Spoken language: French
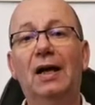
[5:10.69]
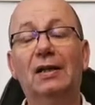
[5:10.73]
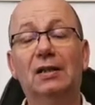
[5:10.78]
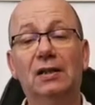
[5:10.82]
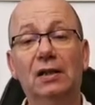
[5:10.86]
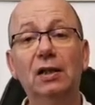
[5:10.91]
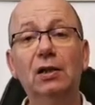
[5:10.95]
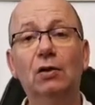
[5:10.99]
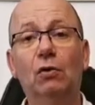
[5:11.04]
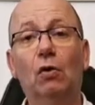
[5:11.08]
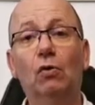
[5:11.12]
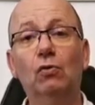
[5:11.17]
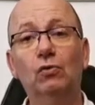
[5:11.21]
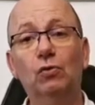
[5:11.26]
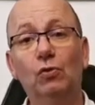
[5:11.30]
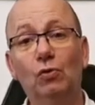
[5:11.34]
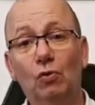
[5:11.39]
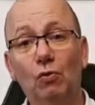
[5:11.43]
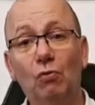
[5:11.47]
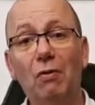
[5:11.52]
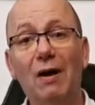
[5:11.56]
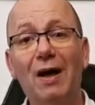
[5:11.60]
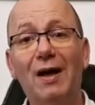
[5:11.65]
à qui rend de
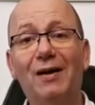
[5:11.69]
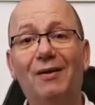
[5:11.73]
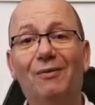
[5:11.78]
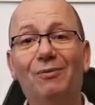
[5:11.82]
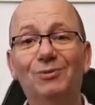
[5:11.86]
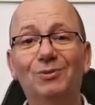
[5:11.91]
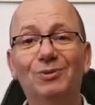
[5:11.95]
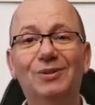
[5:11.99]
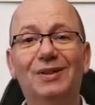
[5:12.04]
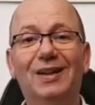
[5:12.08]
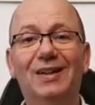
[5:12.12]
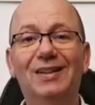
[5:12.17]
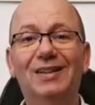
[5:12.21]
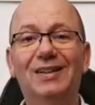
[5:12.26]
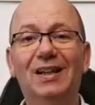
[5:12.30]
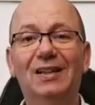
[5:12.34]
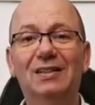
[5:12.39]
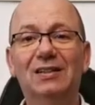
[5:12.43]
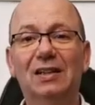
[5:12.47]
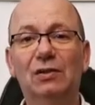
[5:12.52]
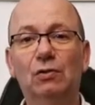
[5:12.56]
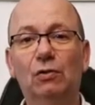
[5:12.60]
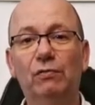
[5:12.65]
gloire, en tout cas les
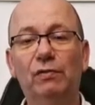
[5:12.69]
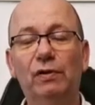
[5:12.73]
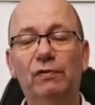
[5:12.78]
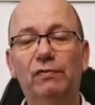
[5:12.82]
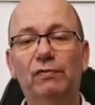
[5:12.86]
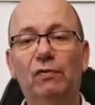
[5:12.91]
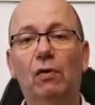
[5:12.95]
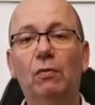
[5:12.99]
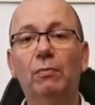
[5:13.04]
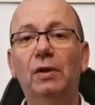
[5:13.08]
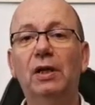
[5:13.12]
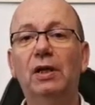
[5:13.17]
quatre êtres vivants,